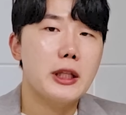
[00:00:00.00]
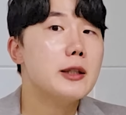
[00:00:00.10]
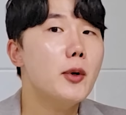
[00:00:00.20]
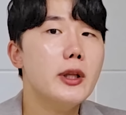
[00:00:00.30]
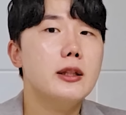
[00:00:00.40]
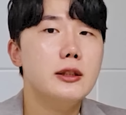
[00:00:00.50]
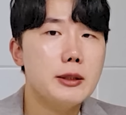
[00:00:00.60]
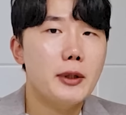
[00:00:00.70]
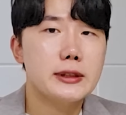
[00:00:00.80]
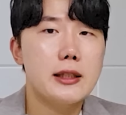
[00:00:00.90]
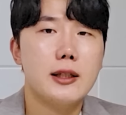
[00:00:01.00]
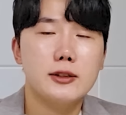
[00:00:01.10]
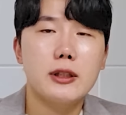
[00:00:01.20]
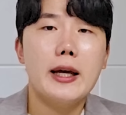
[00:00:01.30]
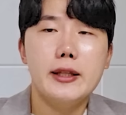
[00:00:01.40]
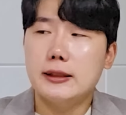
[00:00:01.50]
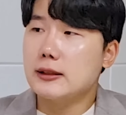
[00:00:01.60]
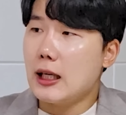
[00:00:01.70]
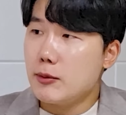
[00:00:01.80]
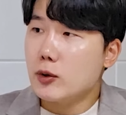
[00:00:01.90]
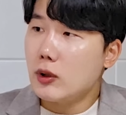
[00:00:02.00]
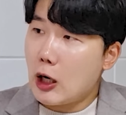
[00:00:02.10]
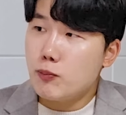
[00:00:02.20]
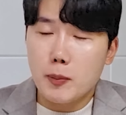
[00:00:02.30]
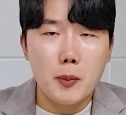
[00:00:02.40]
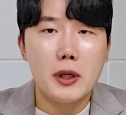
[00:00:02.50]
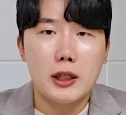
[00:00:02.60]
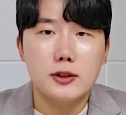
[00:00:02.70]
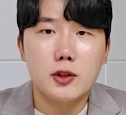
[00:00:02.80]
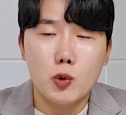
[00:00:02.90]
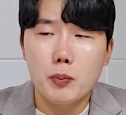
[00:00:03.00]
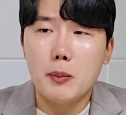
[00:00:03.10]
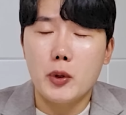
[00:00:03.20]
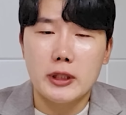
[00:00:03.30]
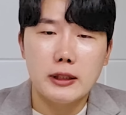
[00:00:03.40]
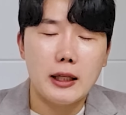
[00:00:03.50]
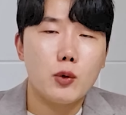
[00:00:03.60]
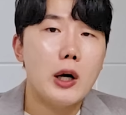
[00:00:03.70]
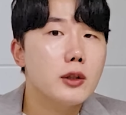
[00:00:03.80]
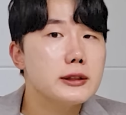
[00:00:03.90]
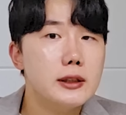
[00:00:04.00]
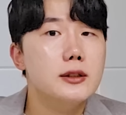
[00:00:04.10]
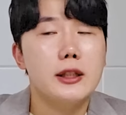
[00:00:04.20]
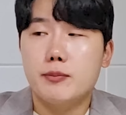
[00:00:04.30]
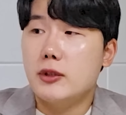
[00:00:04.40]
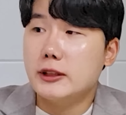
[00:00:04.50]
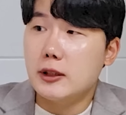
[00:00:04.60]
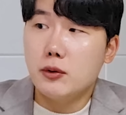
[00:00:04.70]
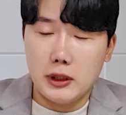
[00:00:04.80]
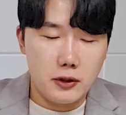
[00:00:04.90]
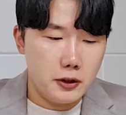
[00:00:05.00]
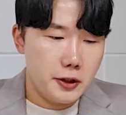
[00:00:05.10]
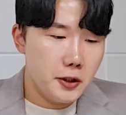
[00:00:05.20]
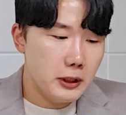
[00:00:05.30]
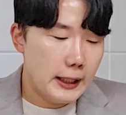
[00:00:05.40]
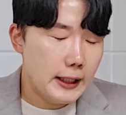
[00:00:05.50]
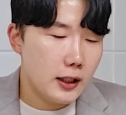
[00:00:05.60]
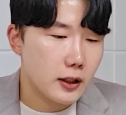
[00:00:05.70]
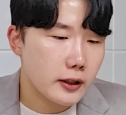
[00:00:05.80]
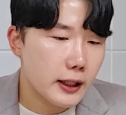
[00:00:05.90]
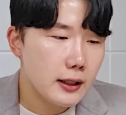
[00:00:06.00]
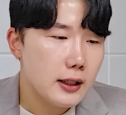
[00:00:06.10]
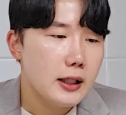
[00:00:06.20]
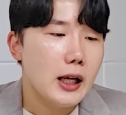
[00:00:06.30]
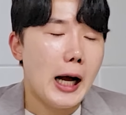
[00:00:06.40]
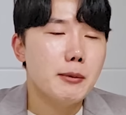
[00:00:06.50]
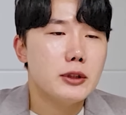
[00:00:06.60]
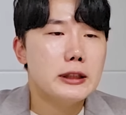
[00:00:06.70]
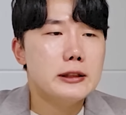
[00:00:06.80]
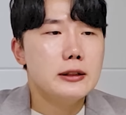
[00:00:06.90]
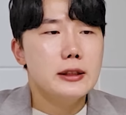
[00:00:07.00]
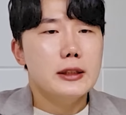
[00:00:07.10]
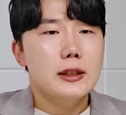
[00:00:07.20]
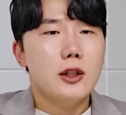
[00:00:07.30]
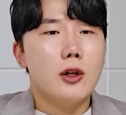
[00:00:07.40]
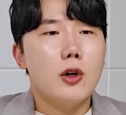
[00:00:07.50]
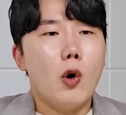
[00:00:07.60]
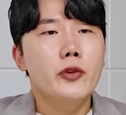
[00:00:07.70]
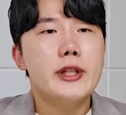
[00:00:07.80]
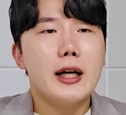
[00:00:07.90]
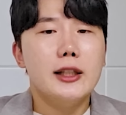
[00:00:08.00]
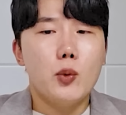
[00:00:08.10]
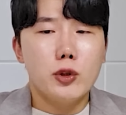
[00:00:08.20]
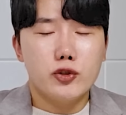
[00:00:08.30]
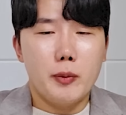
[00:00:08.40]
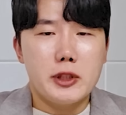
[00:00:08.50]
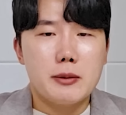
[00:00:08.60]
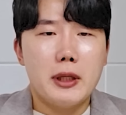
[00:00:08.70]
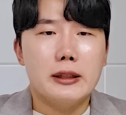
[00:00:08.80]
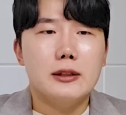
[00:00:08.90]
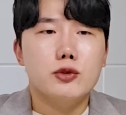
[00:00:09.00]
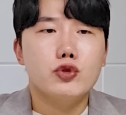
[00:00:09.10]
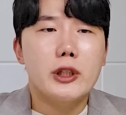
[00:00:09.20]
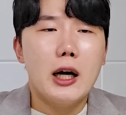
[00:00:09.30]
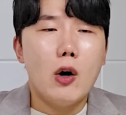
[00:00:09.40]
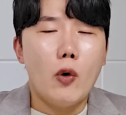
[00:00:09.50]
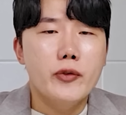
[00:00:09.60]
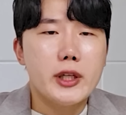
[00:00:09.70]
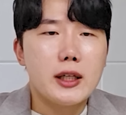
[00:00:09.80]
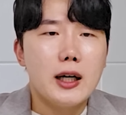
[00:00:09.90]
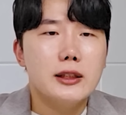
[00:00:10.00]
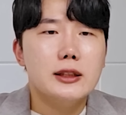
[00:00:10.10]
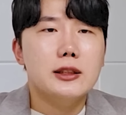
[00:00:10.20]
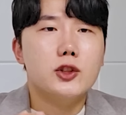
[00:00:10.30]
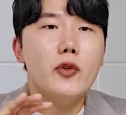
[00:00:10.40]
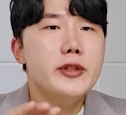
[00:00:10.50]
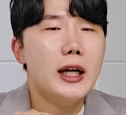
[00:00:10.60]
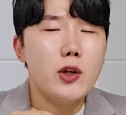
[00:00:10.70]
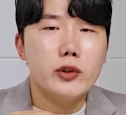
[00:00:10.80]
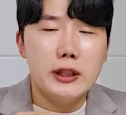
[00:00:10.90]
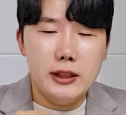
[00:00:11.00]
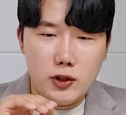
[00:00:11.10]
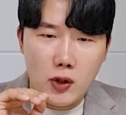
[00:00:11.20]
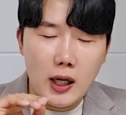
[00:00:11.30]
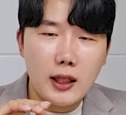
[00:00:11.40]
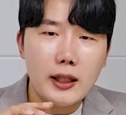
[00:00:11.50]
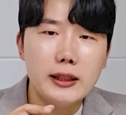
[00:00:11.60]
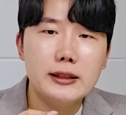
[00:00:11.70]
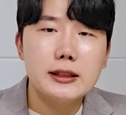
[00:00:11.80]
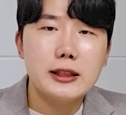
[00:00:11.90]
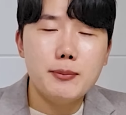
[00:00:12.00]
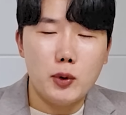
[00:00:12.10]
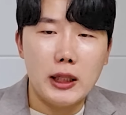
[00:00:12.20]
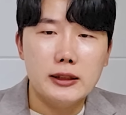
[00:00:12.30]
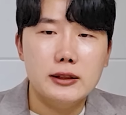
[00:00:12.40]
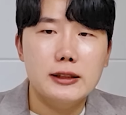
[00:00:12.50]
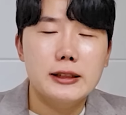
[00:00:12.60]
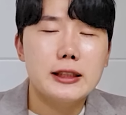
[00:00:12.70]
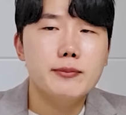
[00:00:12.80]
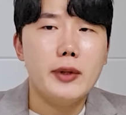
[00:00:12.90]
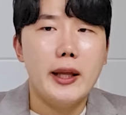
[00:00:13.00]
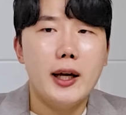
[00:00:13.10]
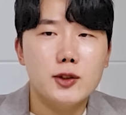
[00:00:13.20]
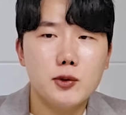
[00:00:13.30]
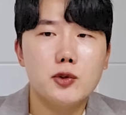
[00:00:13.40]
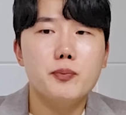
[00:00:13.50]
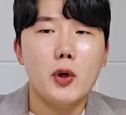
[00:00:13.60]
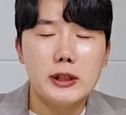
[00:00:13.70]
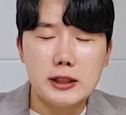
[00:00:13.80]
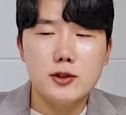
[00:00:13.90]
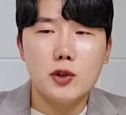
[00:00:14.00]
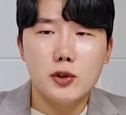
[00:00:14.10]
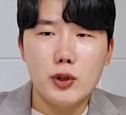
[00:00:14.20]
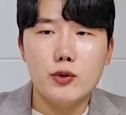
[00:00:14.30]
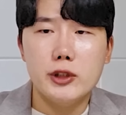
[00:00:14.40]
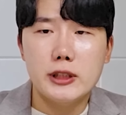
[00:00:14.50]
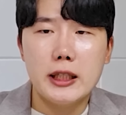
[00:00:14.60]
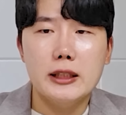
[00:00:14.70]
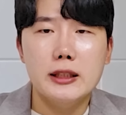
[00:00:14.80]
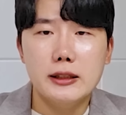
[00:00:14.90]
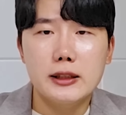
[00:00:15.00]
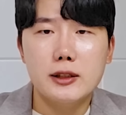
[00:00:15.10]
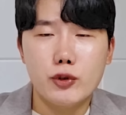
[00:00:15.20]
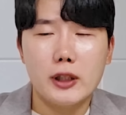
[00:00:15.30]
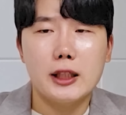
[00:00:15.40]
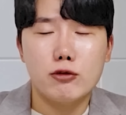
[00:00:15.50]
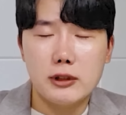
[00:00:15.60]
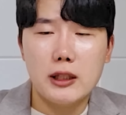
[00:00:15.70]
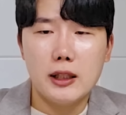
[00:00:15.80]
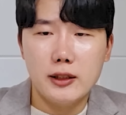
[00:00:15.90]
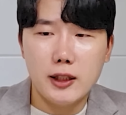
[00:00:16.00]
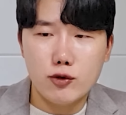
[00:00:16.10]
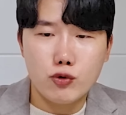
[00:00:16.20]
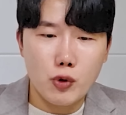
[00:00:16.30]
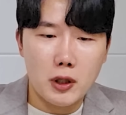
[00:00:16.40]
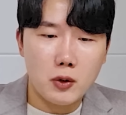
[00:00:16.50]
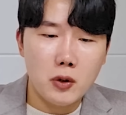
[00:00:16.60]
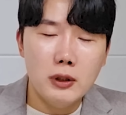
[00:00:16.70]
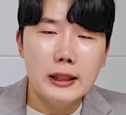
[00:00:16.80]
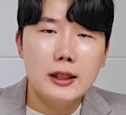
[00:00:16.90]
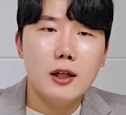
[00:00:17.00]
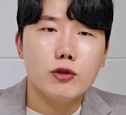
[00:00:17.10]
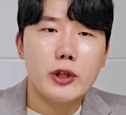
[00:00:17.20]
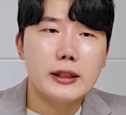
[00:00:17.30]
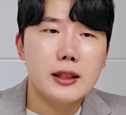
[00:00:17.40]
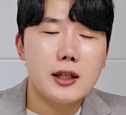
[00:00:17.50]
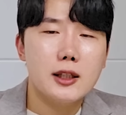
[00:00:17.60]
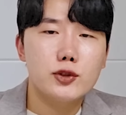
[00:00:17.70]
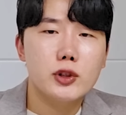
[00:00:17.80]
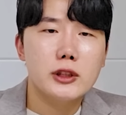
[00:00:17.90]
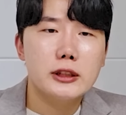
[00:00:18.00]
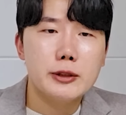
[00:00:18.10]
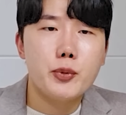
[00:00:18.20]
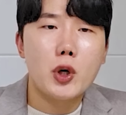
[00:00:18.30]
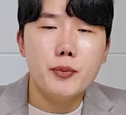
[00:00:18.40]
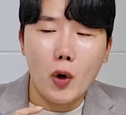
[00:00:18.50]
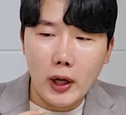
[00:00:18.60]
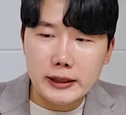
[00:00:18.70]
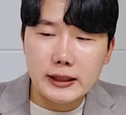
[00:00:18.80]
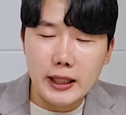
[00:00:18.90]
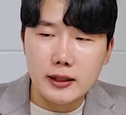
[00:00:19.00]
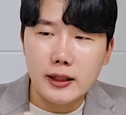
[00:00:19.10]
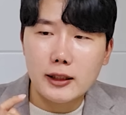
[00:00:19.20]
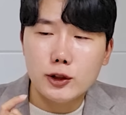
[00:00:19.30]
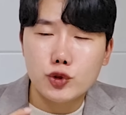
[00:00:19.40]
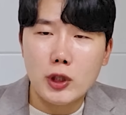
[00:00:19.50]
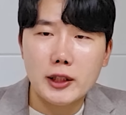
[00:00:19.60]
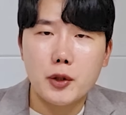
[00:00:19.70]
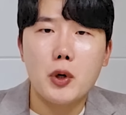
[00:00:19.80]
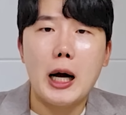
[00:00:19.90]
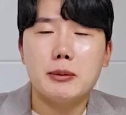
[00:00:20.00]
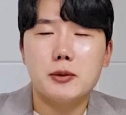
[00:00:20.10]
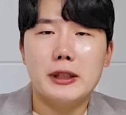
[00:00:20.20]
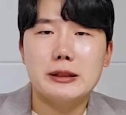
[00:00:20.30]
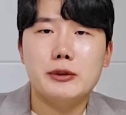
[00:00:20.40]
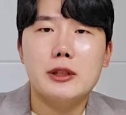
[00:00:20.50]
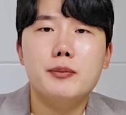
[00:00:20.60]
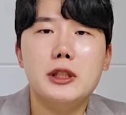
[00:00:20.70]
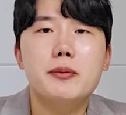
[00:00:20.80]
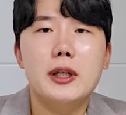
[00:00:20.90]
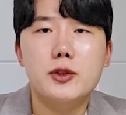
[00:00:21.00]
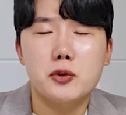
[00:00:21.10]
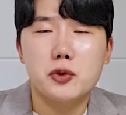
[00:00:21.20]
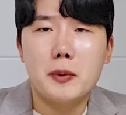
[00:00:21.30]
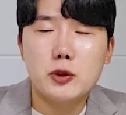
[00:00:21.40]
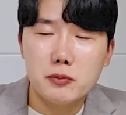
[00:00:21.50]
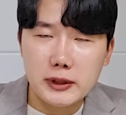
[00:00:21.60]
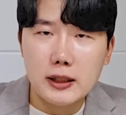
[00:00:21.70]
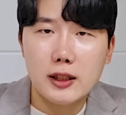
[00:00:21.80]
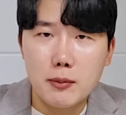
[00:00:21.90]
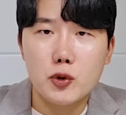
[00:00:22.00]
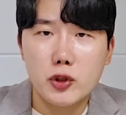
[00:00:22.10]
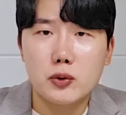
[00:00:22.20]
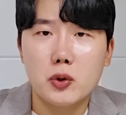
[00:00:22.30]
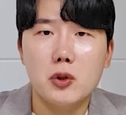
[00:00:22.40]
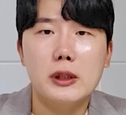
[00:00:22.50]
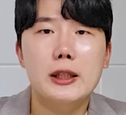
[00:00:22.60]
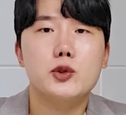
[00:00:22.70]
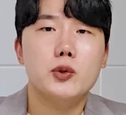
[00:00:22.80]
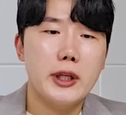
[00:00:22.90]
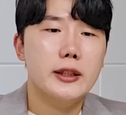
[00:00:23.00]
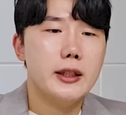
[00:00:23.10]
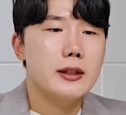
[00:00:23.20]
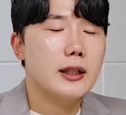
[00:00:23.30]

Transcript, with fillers: 이번에는 이번 사이클에선 하이닉스가 아무래도 아웃퍼폼할 가능성이 높아 보이는데 과거 3D 랜드 플래시 때도 그랬거든요. 아, 그런데 아무튼 어, 언제까지 오를 수는 없지만 우리가 언제까지 천장이 어디인지 정확하게 찍기보다는 지금 대략적으로 몇 층 정도의 위치에 있는지를 우리가 자꾸 생각하는 게 중요하고 어, 우리가 생각할 수 있는 지표가 몇 가지가 있는데 그 중 하나로 앞서 말씀. 말씀드린 PBR 정도만 좀 생각해 보셔도 음. 좋은 대안이 된다.